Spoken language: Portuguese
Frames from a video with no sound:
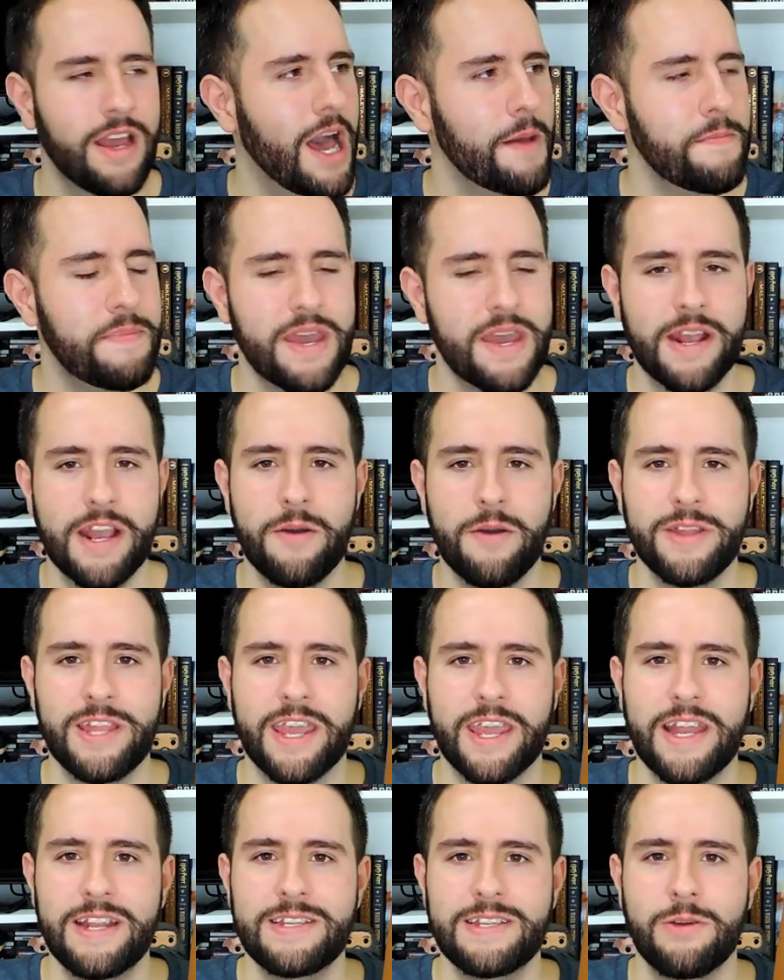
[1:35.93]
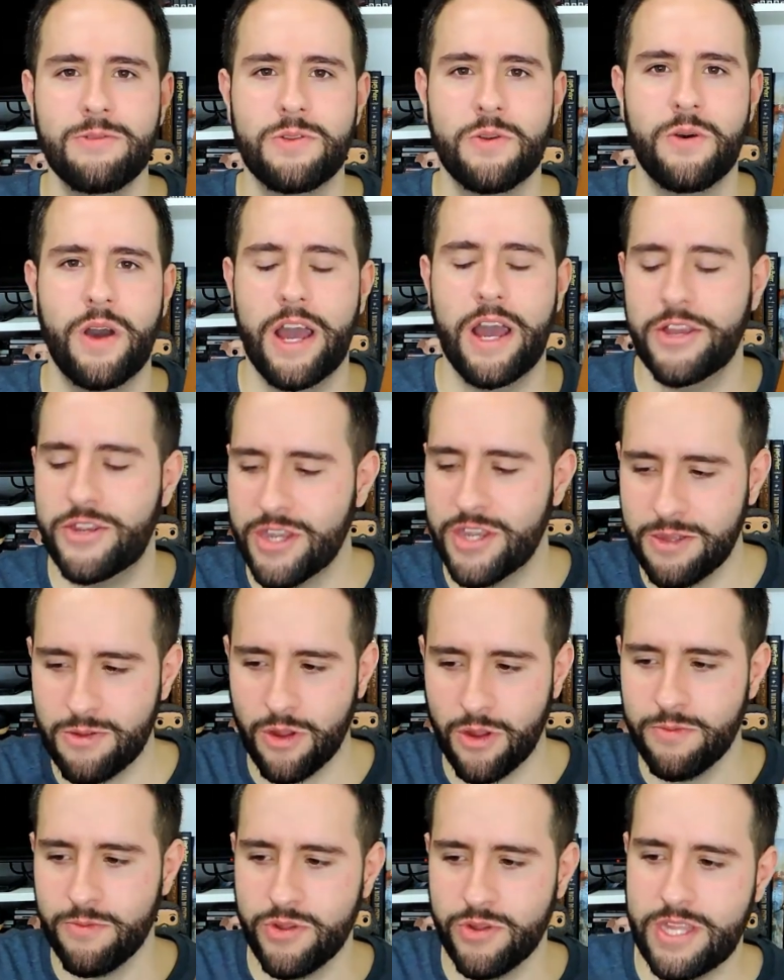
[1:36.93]
A Bianca é uma daqueles autores. Acho que
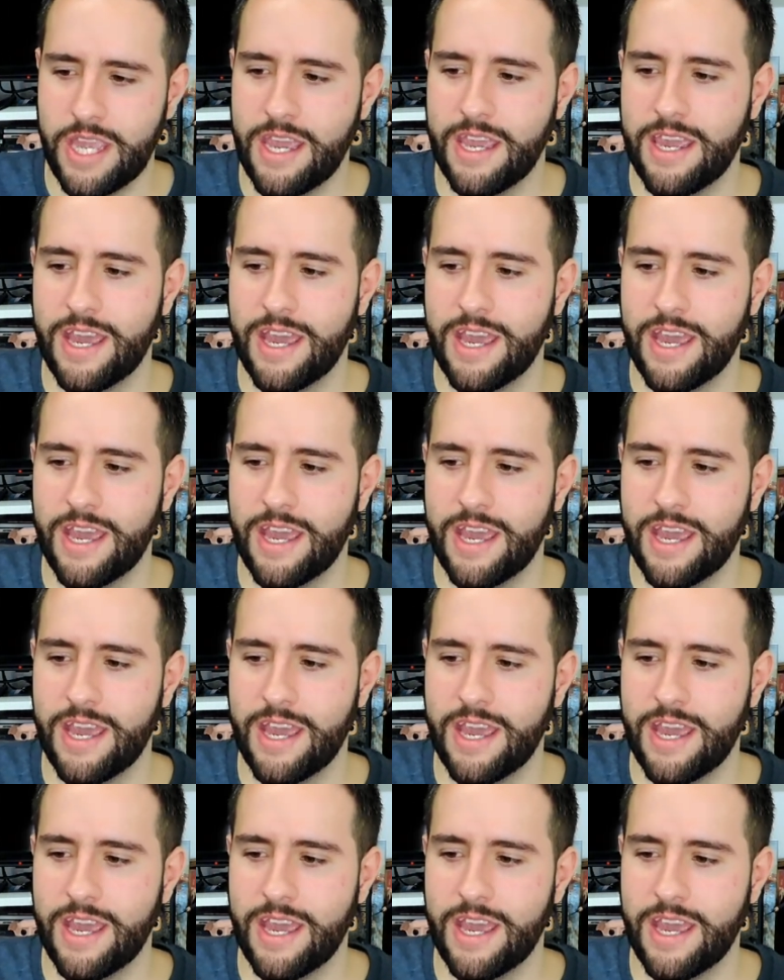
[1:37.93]
todo mundo tem